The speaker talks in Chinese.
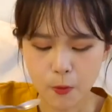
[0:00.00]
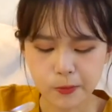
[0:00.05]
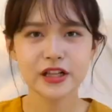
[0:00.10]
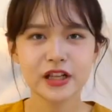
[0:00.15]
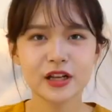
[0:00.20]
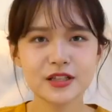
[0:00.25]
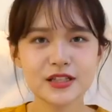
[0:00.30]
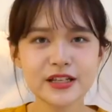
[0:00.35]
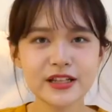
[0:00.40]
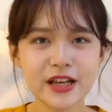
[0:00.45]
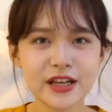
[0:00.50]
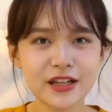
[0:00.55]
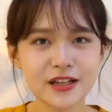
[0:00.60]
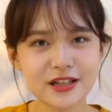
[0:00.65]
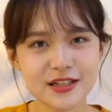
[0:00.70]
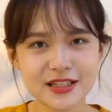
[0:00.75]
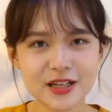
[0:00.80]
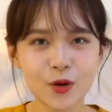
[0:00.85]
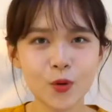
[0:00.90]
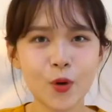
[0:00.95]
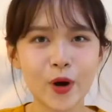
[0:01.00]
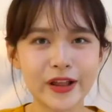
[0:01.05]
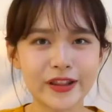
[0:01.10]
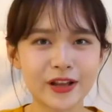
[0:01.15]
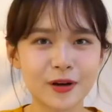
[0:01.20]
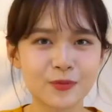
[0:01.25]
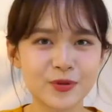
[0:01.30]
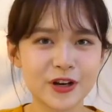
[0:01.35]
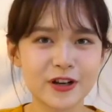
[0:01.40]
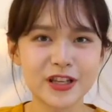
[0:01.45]
那今天的这三款
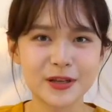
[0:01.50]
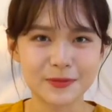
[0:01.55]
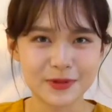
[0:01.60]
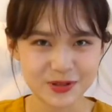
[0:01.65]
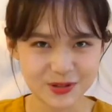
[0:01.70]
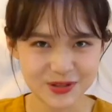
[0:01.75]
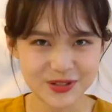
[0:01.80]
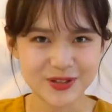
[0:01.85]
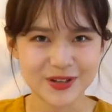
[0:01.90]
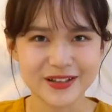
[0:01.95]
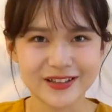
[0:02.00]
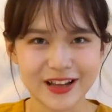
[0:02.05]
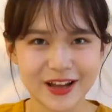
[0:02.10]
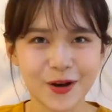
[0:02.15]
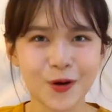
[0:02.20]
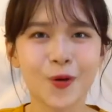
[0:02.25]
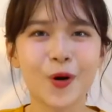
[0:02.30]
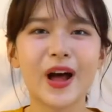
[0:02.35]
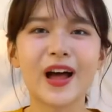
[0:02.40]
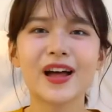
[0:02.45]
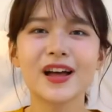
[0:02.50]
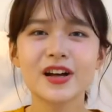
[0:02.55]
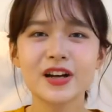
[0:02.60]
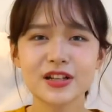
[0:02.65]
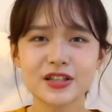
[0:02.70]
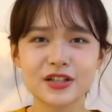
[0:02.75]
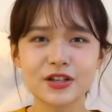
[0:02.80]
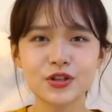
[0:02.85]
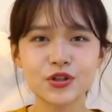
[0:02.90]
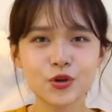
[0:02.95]
呢，不知道你们最喜欢哪一款？
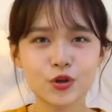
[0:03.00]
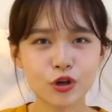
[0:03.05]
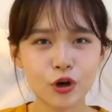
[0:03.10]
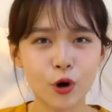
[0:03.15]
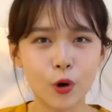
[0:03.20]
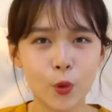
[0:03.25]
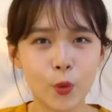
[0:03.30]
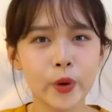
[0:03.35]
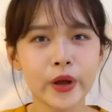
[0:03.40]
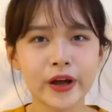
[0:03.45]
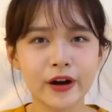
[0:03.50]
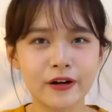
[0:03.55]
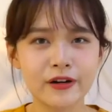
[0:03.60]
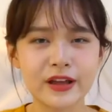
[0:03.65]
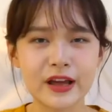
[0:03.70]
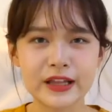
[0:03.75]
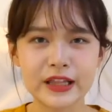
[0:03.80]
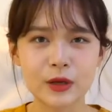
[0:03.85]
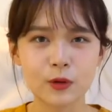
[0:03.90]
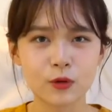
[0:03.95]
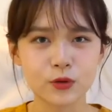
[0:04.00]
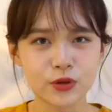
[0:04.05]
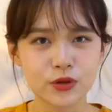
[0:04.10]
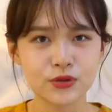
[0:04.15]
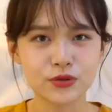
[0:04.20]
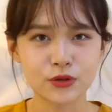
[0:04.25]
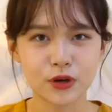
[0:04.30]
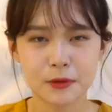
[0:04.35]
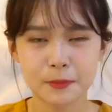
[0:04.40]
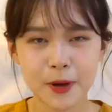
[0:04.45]
其实就口味而言呢，我最
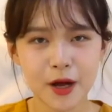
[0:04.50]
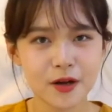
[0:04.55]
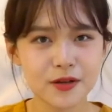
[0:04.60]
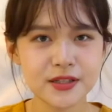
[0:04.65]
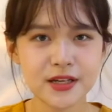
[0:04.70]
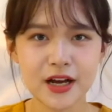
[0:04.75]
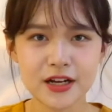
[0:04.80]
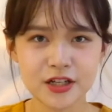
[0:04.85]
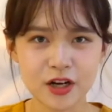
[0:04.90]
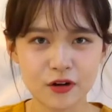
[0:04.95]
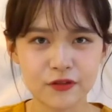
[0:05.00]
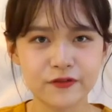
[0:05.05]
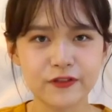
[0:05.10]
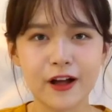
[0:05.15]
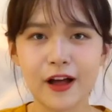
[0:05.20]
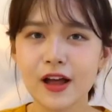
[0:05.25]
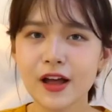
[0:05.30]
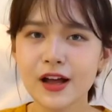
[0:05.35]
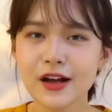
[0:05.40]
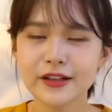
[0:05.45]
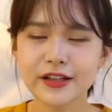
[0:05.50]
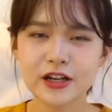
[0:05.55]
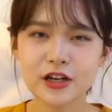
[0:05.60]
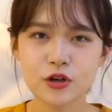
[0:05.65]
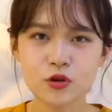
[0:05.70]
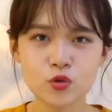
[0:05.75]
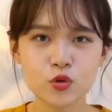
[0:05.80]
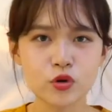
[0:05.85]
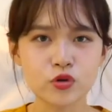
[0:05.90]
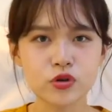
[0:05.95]
喜欢泡菜炒饭，但是
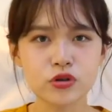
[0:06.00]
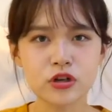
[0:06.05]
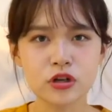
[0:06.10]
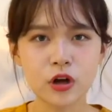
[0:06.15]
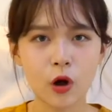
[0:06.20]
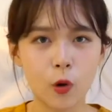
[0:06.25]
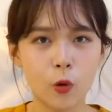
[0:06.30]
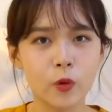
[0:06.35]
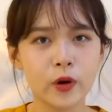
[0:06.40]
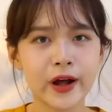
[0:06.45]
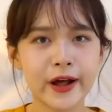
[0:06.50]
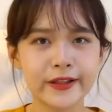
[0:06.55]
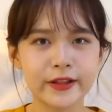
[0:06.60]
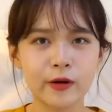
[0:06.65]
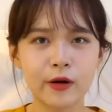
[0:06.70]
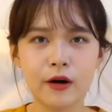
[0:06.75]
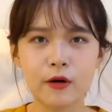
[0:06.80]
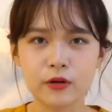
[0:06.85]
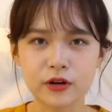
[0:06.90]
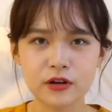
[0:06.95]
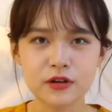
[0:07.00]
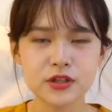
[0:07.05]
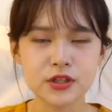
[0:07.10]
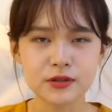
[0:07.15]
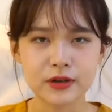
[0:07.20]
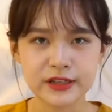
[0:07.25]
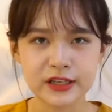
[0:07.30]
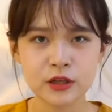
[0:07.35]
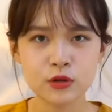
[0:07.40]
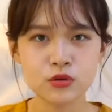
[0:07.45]
如果说是口感的话，我更喜
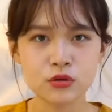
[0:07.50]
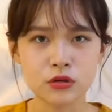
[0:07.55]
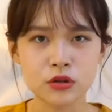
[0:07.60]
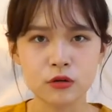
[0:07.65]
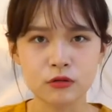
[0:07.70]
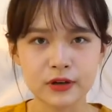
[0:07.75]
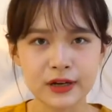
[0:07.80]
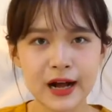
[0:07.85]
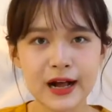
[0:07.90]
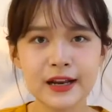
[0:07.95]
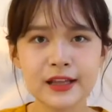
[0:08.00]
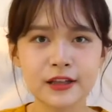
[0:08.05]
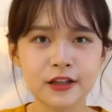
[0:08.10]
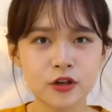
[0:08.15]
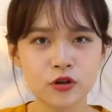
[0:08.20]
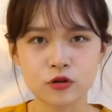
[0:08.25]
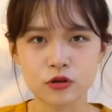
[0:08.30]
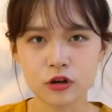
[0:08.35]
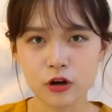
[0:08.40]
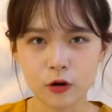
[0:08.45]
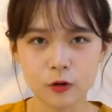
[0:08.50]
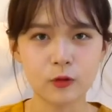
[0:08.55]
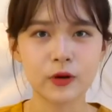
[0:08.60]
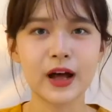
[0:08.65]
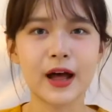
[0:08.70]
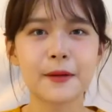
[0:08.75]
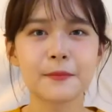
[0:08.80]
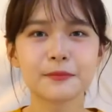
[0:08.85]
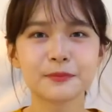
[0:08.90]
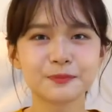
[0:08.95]
欢鹰嘴豆咖喱的那种口
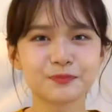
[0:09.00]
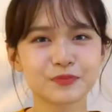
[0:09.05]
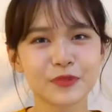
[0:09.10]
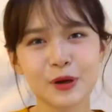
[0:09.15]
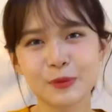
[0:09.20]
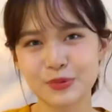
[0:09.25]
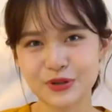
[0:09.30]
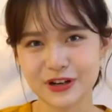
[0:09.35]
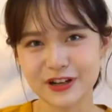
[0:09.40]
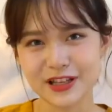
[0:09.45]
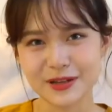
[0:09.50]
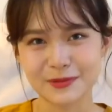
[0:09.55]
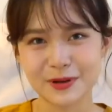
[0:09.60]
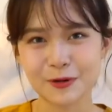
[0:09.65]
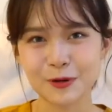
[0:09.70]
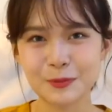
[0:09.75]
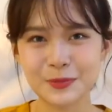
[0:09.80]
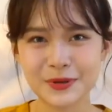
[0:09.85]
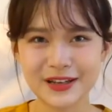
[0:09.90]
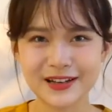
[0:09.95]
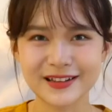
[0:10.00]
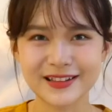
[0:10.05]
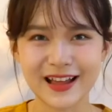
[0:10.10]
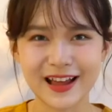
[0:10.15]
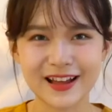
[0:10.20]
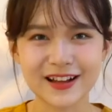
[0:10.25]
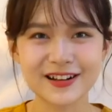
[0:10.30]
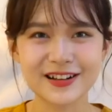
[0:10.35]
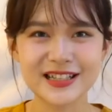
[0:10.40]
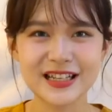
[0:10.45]
感。不知道你们会 pick 哪
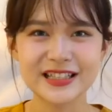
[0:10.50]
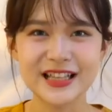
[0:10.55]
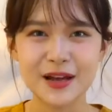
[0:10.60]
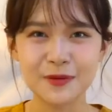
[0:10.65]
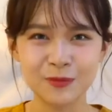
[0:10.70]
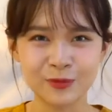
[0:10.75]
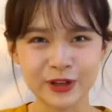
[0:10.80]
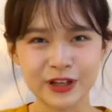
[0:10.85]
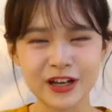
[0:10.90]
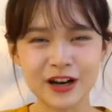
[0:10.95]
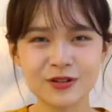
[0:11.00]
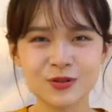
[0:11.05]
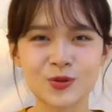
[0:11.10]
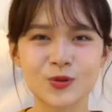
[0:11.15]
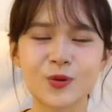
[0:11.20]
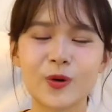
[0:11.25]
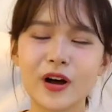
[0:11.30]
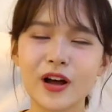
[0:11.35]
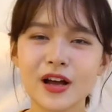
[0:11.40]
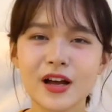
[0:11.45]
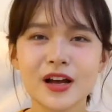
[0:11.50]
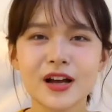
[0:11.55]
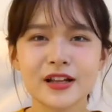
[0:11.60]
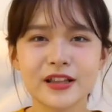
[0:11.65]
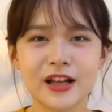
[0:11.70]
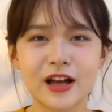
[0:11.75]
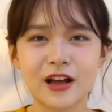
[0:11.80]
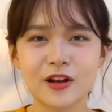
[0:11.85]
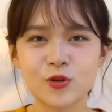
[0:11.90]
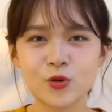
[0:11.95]
一个，在弹幕里告诉我。
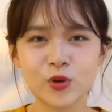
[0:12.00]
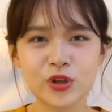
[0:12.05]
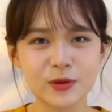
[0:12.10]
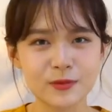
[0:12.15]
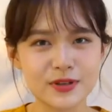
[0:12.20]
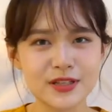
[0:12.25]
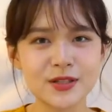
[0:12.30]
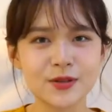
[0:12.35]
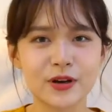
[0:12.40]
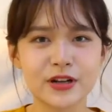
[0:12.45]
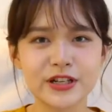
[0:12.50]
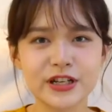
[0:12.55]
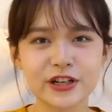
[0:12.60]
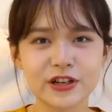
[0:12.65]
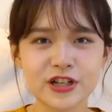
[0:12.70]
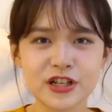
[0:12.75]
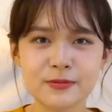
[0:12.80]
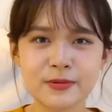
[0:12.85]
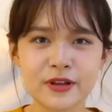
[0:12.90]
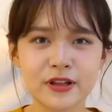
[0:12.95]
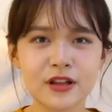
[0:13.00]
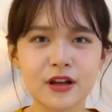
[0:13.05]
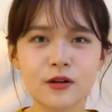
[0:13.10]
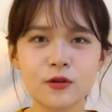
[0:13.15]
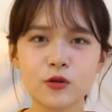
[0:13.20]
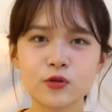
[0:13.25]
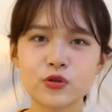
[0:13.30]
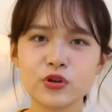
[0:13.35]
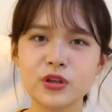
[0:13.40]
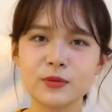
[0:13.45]
那如果你们喜欢这个视频呢，或
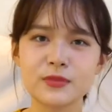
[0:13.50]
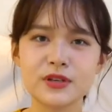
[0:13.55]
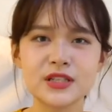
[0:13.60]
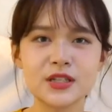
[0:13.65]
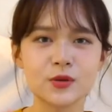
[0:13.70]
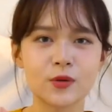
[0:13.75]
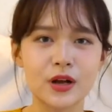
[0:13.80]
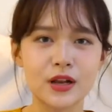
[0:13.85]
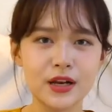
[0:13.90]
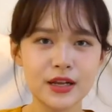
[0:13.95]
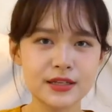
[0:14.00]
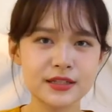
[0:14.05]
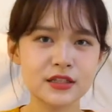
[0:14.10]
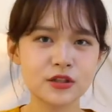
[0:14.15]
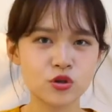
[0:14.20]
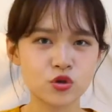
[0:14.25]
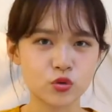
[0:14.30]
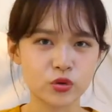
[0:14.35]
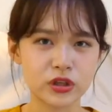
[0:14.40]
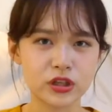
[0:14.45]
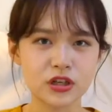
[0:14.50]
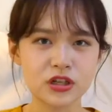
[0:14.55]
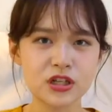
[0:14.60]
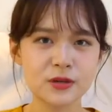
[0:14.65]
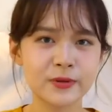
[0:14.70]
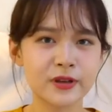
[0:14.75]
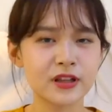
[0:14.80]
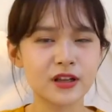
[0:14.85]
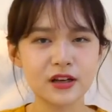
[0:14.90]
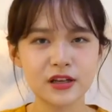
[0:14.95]
者说你们喜欢类似主题的视
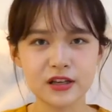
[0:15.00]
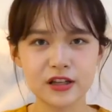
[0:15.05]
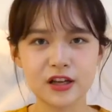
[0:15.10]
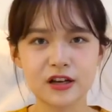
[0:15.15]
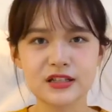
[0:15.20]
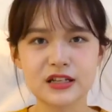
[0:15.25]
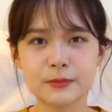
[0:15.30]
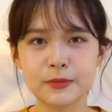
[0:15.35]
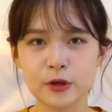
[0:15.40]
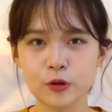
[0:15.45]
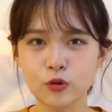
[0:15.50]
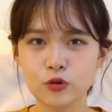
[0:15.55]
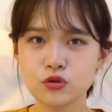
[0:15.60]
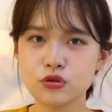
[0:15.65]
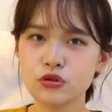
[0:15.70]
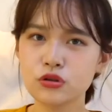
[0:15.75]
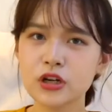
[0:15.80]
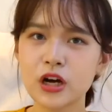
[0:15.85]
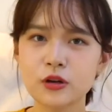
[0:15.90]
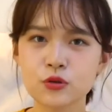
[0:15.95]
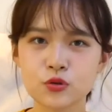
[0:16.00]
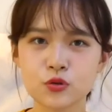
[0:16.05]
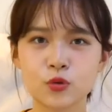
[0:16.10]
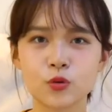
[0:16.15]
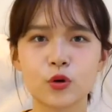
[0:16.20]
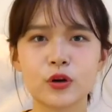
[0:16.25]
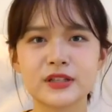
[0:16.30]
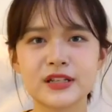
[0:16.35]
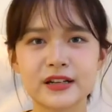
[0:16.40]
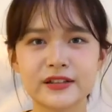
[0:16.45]
频呢，一定要在评论区告诉
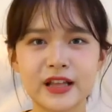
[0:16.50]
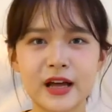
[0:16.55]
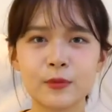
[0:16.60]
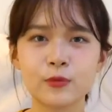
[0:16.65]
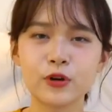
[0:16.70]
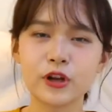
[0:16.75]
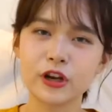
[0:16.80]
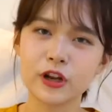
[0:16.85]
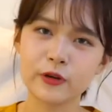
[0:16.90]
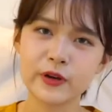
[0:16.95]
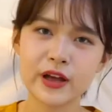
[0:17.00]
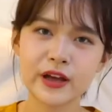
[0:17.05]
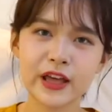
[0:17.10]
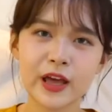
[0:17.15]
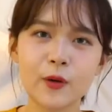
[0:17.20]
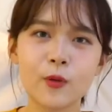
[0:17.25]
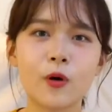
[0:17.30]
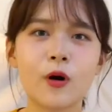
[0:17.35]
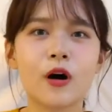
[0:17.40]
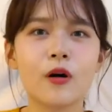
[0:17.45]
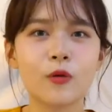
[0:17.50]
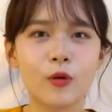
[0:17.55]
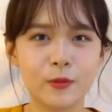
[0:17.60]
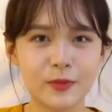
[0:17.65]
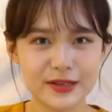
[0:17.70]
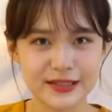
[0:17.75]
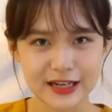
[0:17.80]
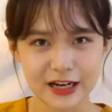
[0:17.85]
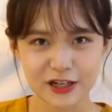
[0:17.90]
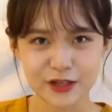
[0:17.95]
我，在弹幕里留言给我。我
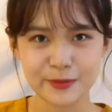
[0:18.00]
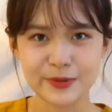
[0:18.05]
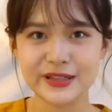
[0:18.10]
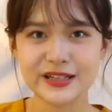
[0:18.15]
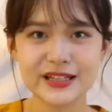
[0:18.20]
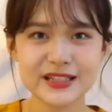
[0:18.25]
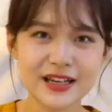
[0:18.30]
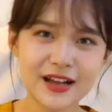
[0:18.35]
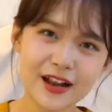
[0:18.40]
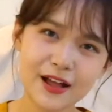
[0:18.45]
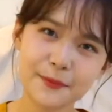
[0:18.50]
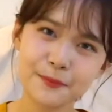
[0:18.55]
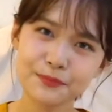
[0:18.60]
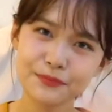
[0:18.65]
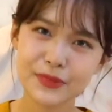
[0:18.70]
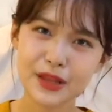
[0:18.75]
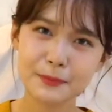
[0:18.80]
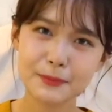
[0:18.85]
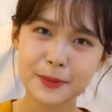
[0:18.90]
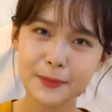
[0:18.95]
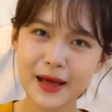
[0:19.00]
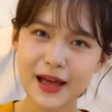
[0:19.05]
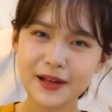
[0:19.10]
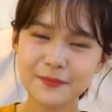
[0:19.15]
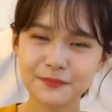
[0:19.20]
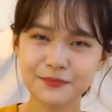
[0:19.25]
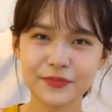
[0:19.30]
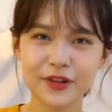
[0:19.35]
们下个视频再见了，拜拜。